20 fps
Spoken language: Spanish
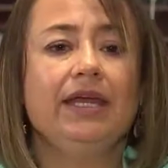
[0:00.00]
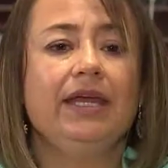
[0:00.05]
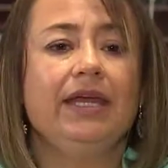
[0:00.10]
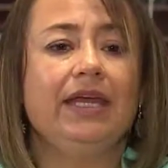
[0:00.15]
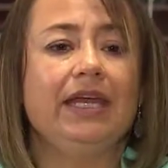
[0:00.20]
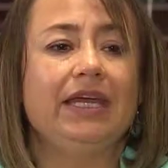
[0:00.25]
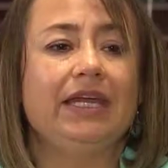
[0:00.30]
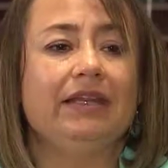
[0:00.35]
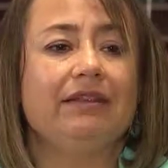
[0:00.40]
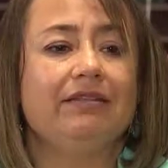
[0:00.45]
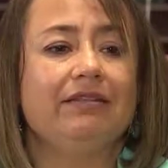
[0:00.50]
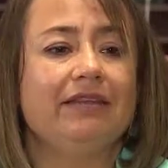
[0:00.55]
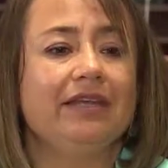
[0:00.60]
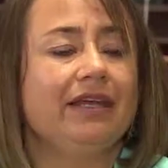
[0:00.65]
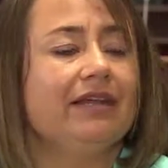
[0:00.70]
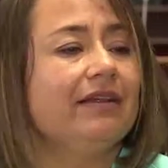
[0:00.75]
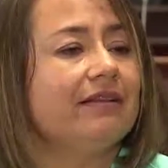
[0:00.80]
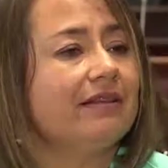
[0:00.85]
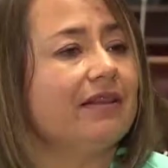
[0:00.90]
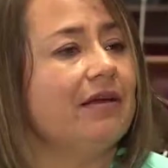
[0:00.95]
eh,
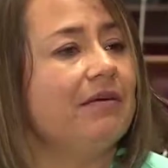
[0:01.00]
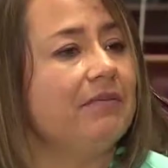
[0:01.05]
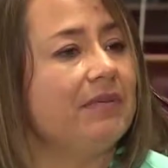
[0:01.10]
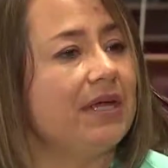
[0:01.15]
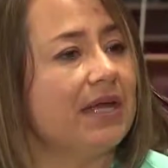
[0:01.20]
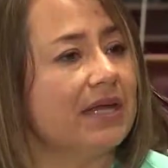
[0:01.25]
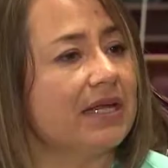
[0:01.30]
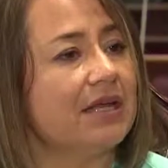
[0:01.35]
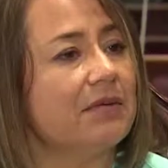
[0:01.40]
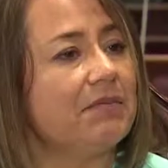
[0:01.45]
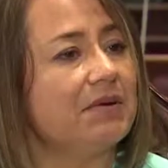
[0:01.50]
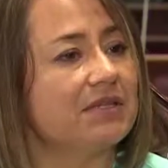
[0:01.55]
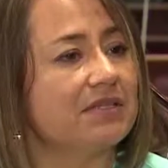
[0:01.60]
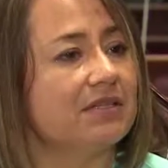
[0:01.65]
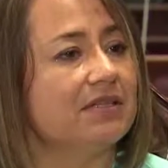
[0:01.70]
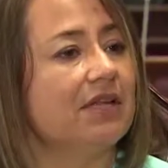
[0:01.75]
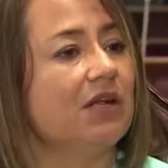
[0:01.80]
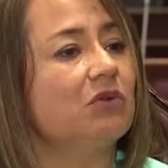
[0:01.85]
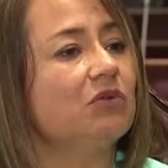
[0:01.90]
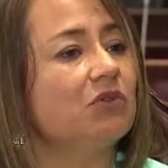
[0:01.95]
tiene también que
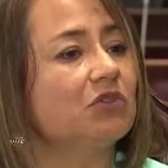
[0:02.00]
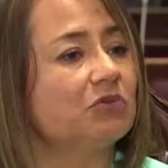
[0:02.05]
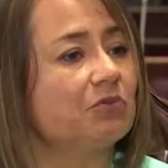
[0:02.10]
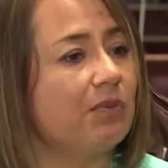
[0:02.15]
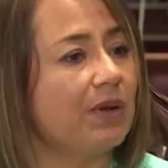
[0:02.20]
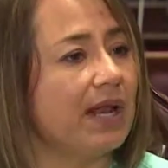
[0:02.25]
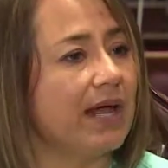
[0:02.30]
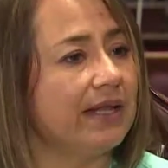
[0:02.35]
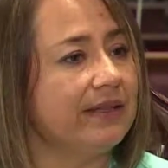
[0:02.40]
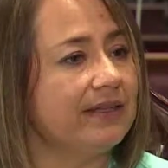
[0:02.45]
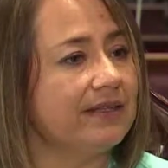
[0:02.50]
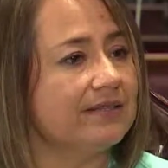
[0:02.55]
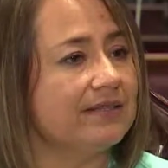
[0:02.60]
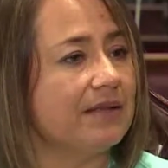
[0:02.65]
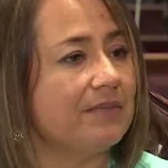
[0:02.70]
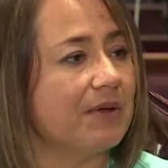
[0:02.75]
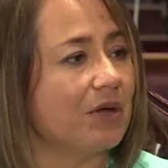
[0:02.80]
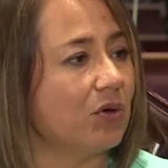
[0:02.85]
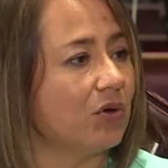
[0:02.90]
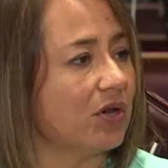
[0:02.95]
presentar unos planes de
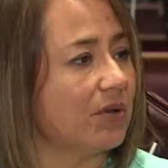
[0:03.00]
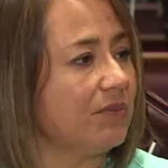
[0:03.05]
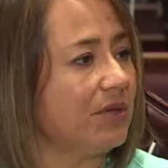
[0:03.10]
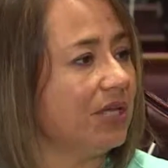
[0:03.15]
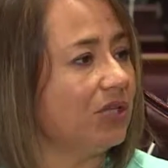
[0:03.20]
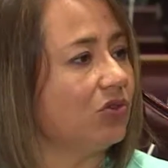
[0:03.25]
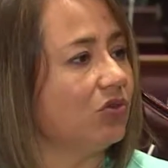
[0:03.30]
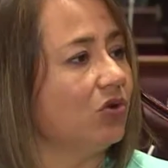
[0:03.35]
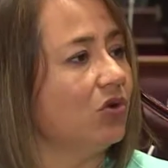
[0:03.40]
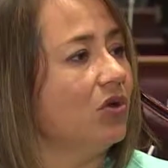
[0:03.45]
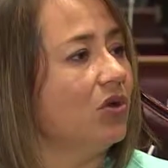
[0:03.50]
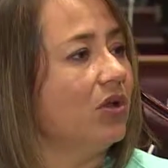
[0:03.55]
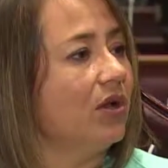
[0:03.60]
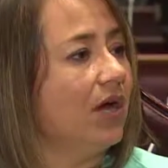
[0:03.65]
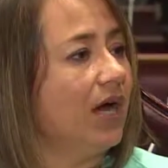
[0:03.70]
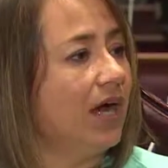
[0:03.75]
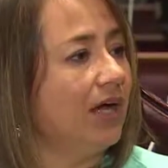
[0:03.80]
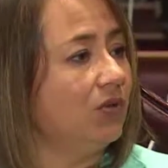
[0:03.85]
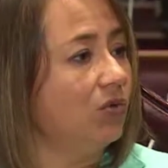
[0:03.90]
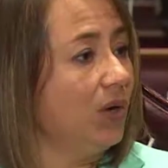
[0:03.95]
mejoramiento
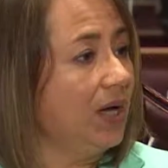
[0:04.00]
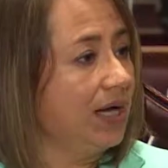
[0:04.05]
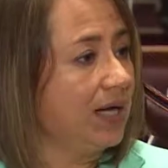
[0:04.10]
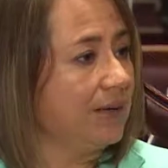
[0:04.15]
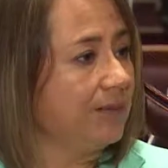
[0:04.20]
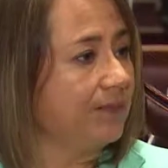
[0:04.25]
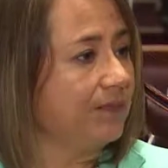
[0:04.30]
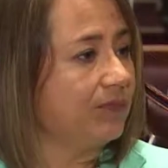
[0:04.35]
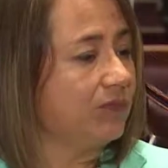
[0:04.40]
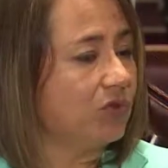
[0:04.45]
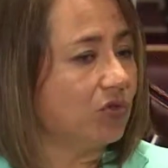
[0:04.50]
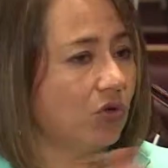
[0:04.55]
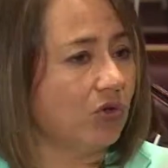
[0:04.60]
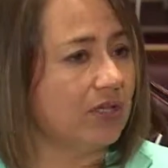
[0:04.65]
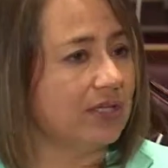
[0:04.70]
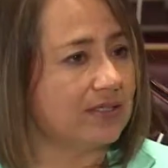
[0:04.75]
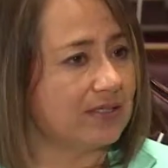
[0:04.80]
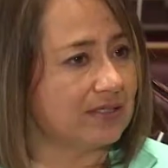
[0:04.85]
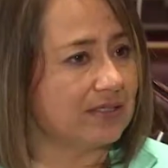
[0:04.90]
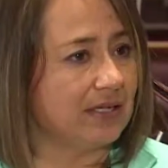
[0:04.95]
anual
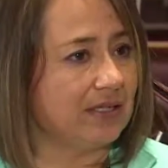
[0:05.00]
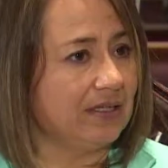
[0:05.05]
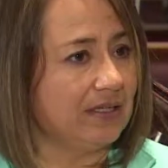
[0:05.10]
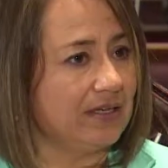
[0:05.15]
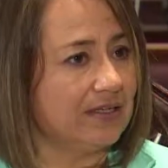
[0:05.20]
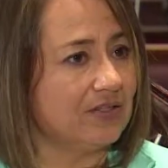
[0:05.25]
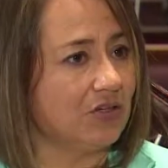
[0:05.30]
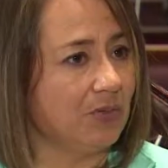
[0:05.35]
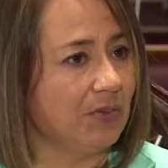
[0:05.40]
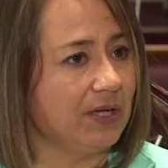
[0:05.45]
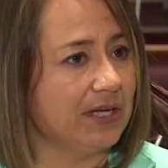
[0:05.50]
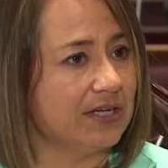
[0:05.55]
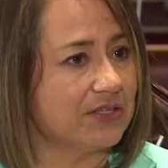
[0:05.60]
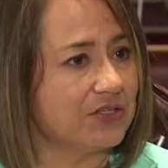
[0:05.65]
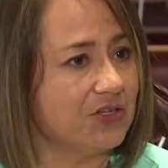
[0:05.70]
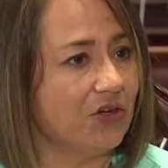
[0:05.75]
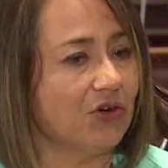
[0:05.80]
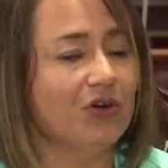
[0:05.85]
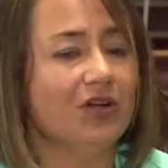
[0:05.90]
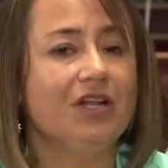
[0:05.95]
todas están en esa
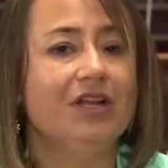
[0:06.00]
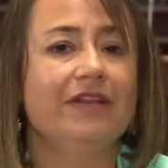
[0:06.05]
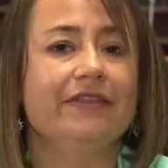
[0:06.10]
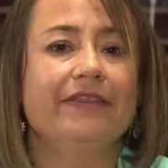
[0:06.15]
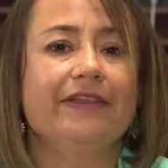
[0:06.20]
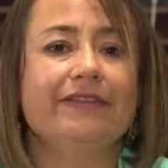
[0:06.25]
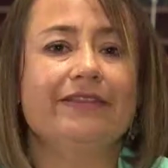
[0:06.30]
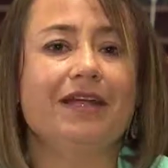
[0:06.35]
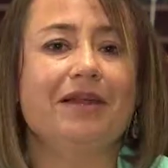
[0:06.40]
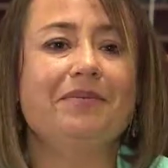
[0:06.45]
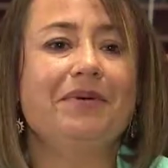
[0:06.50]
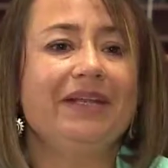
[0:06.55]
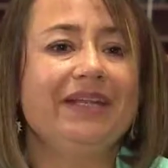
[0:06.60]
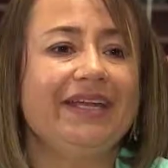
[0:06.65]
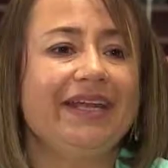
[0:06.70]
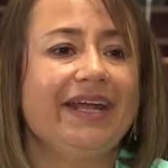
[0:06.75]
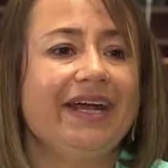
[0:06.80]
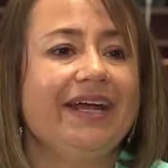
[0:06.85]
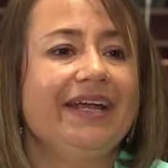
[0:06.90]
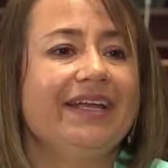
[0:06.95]
obligación, de tal
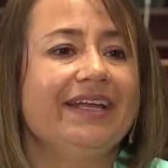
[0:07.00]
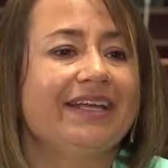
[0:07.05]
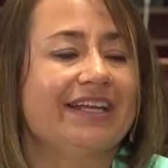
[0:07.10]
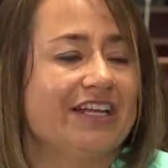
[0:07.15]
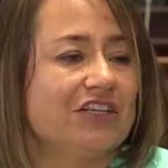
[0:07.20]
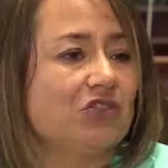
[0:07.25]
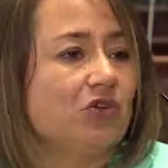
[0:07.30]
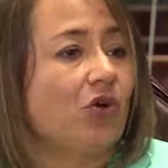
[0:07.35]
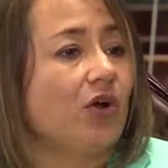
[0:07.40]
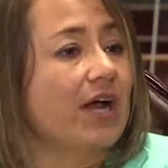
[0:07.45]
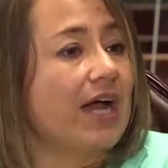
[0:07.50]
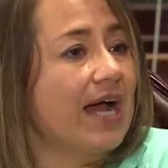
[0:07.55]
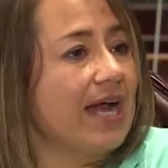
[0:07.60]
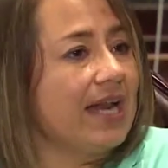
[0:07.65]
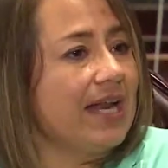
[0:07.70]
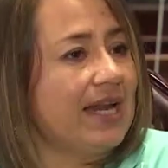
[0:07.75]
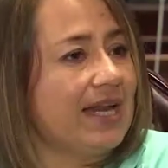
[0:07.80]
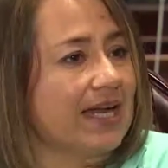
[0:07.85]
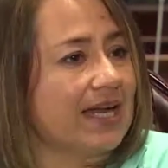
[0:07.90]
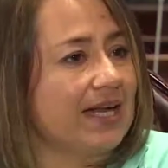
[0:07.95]
manera que eso
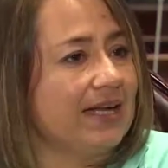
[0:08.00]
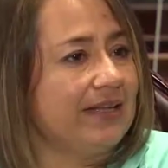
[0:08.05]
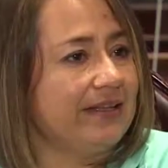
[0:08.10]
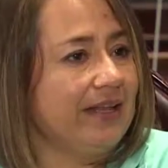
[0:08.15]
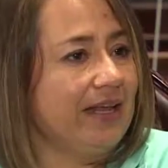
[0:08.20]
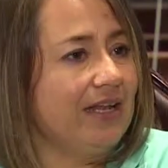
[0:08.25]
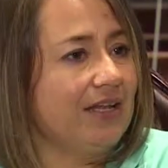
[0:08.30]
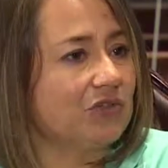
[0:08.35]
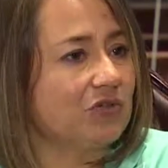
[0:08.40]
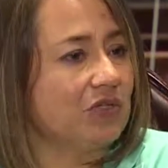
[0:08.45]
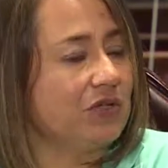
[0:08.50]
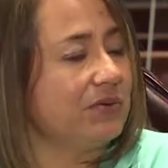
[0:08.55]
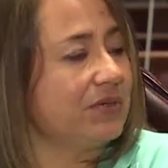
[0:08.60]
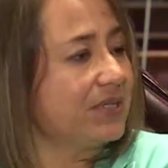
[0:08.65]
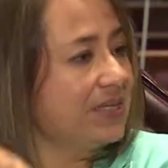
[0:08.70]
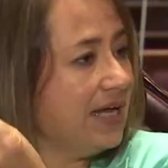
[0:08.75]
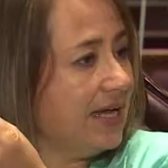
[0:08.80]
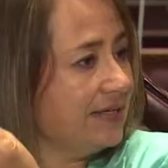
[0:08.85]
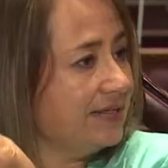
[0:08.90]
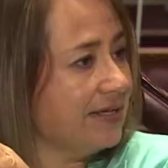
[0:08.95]
jala la calidad de las
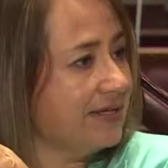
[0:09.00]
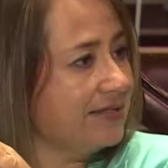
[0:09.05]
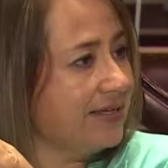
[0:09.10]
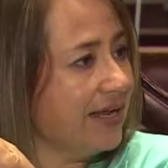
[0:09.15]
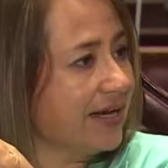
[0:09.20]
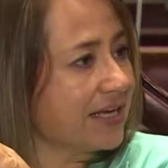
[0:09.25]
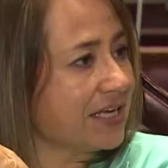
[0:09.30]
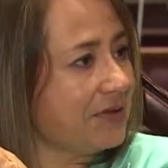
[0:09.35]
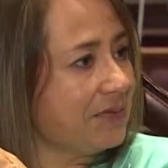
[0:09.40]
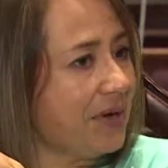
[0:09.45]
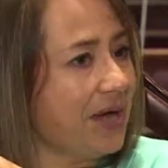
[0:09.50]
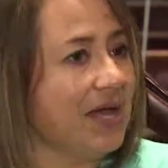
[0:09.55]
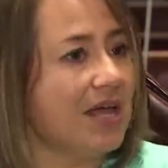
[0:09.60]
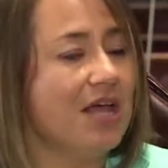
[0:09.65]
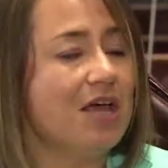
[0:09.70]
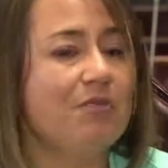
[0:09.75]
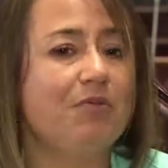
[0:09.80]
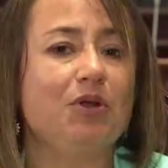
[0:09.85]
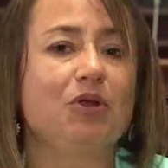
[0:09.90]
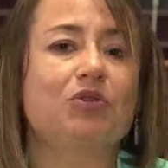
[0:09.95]
universidades hacia arriba,
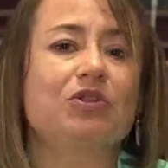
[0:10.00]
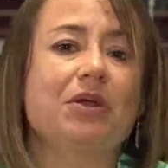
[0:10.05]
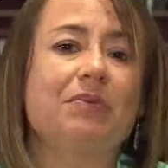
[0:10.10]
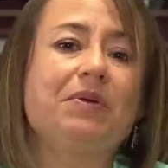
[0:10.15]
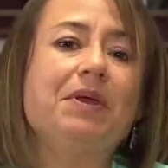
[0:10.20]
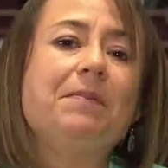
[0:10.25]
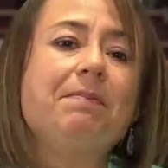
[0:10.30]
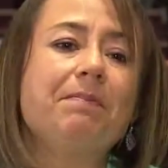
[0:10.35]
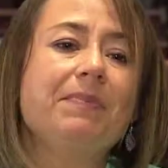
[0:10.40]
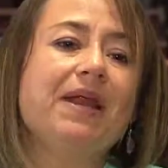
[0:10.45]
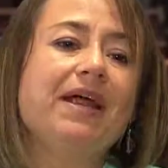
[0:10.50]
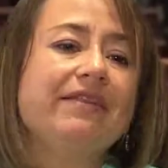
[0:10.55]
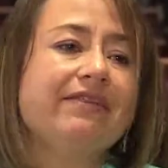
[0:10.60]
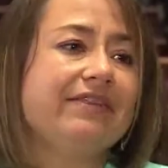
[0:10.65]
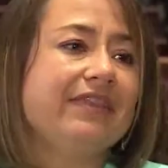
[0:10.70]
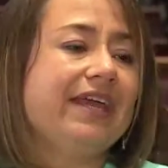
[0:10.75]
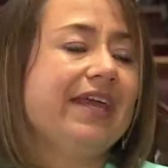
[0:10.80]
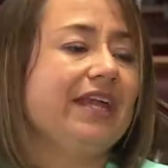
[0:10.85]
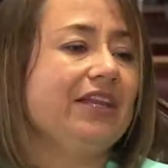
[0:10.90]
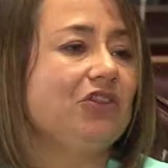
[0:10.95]
pero también
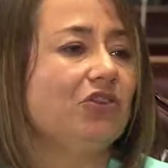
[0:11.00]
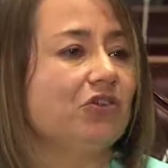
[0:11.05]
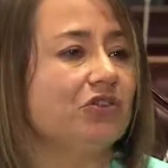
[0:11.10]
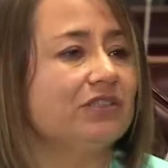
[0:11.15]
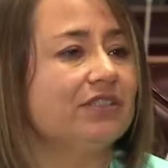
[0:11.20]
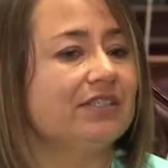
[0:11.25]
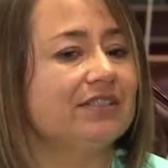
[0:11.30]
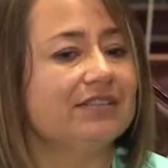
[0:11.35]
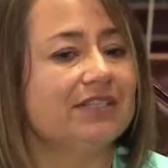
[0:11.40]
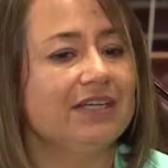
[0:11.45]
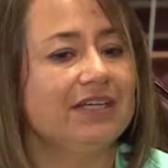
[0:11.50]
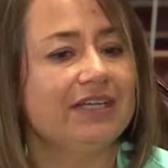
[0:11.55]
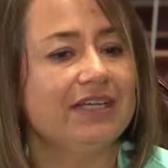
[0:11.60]
plantea entonces